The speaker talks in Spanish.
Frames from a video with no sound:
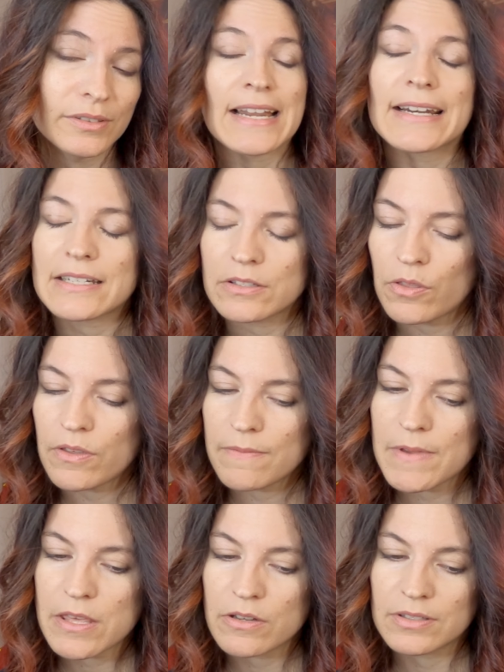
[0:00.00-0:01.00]
Y el resto de
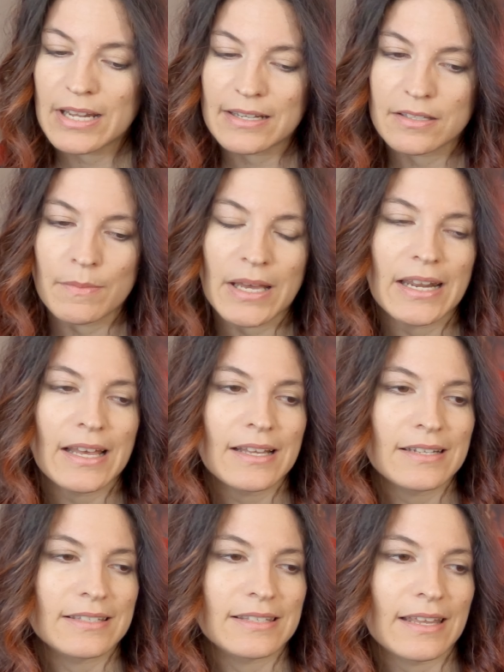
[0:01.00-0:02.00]
vídeos de la
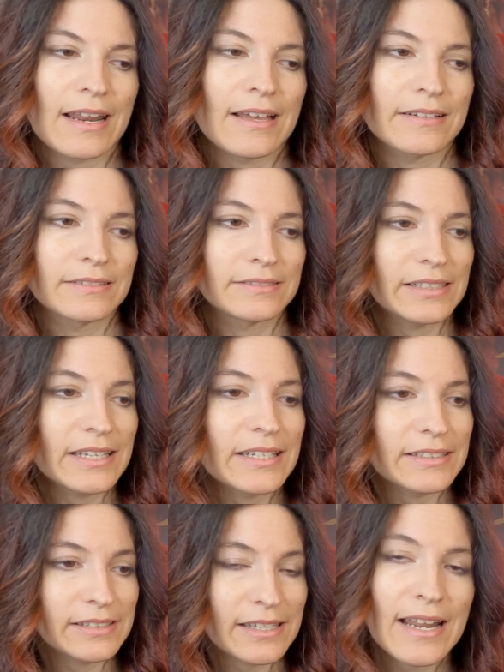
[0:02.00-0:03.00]
semana serán
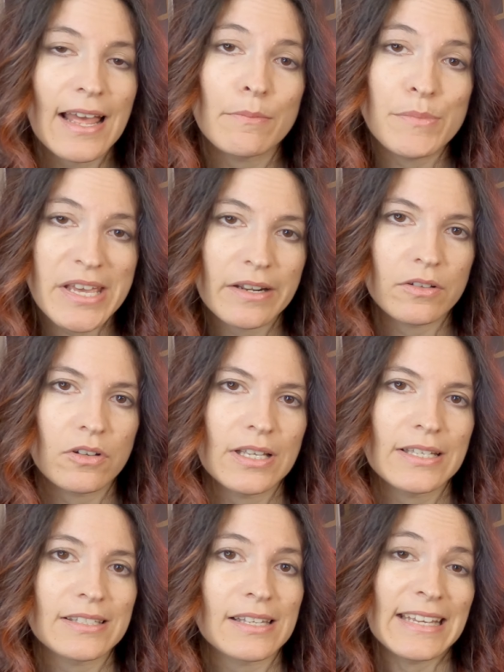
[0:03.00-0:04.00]
Tini Tina el
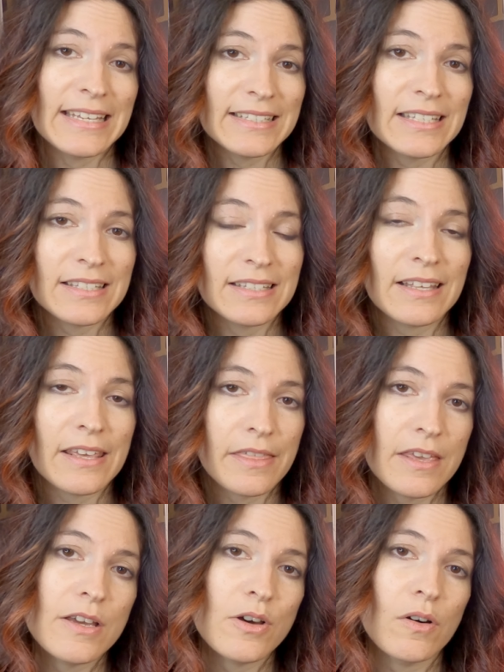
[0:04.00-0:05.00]
miércoles y
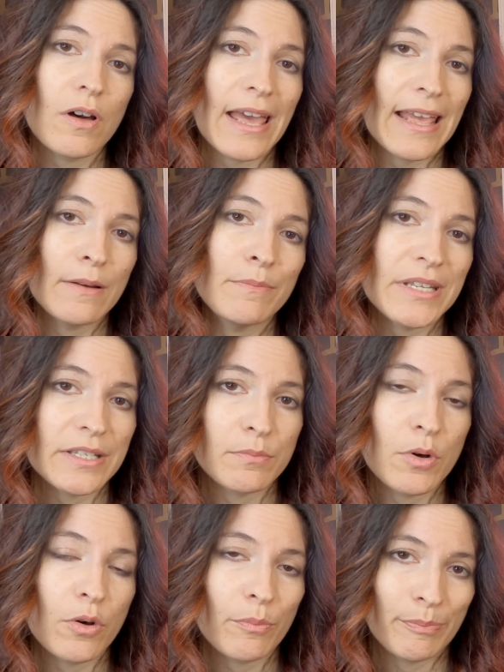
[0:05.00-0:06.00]
65 el
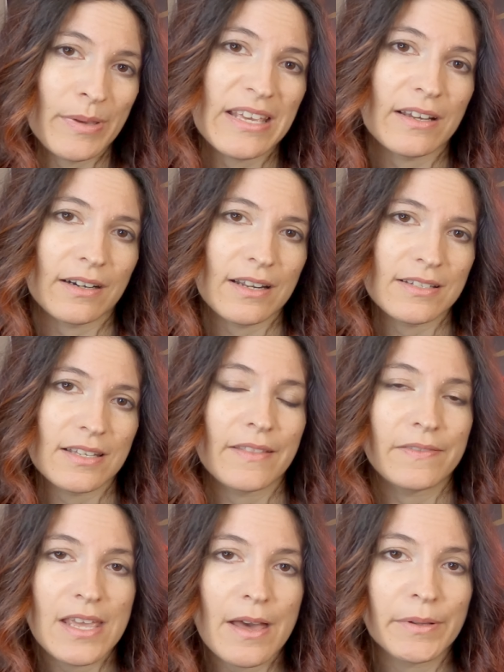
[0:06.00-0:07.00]
mismo viernes
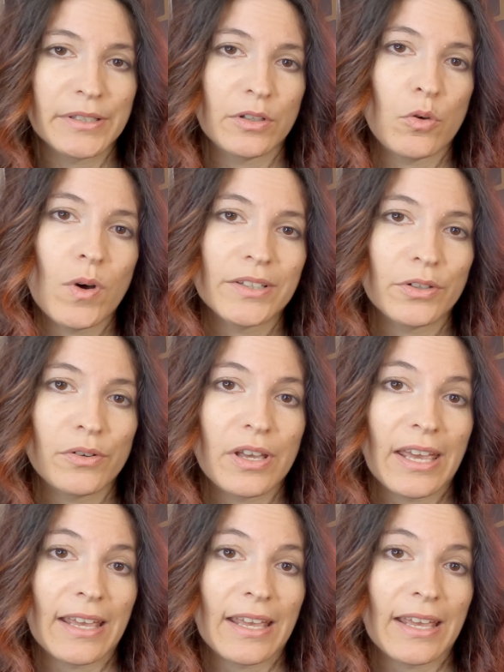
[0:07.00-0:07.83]
día 24,